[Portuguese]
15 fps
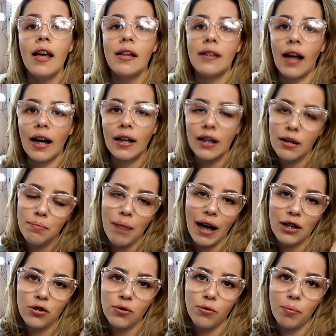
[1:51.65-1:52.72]
Tá aqui
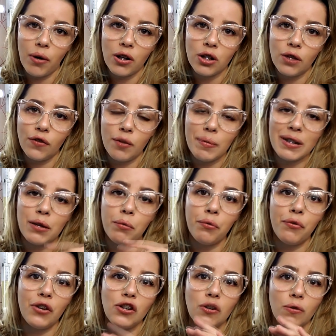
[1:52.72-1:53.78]
embaixo no bloco de informação o
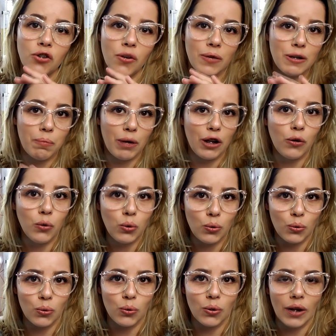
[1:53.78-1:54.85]
vídeo onde eu explico
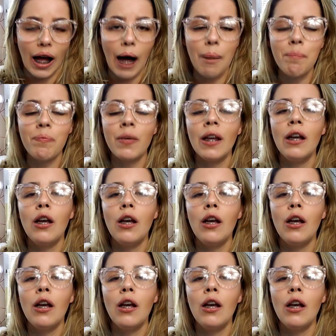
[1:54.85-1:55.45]
tudo, tá?